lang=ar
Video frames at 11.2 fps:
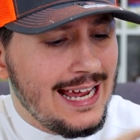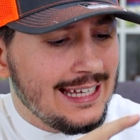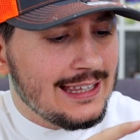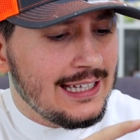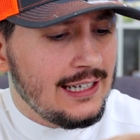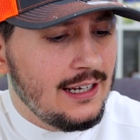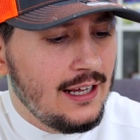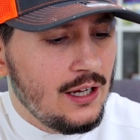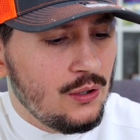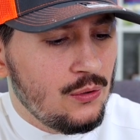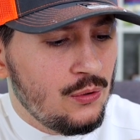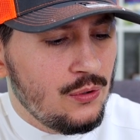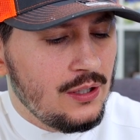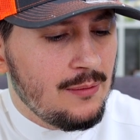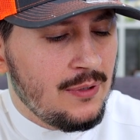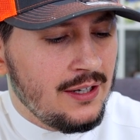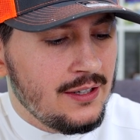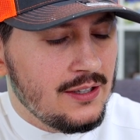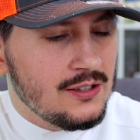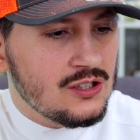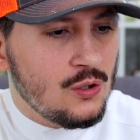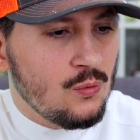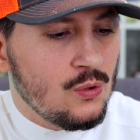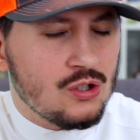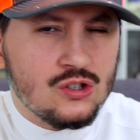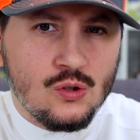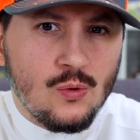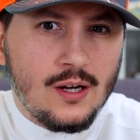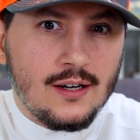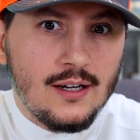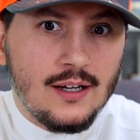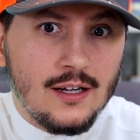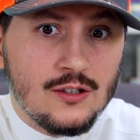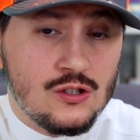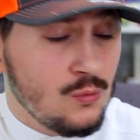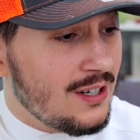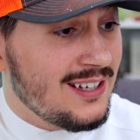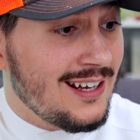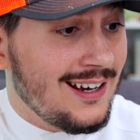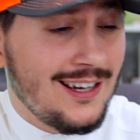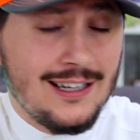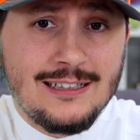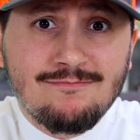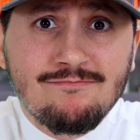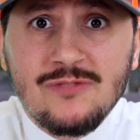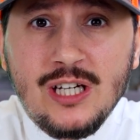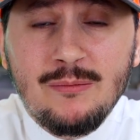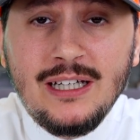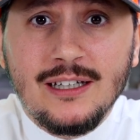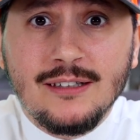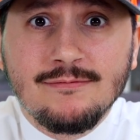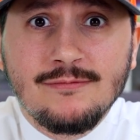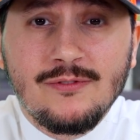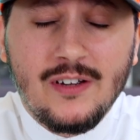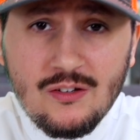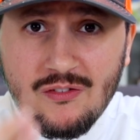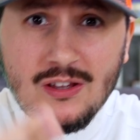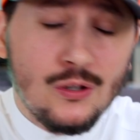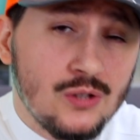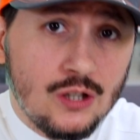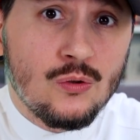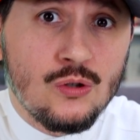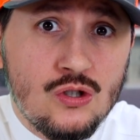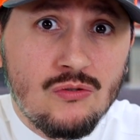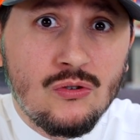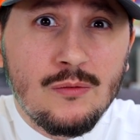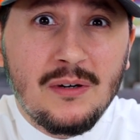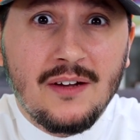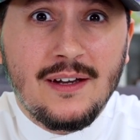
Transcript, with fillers: ايضا ولما احنا نصور صور الصور ترى جميلة فتفضلوا تقدرون تشوفون بعض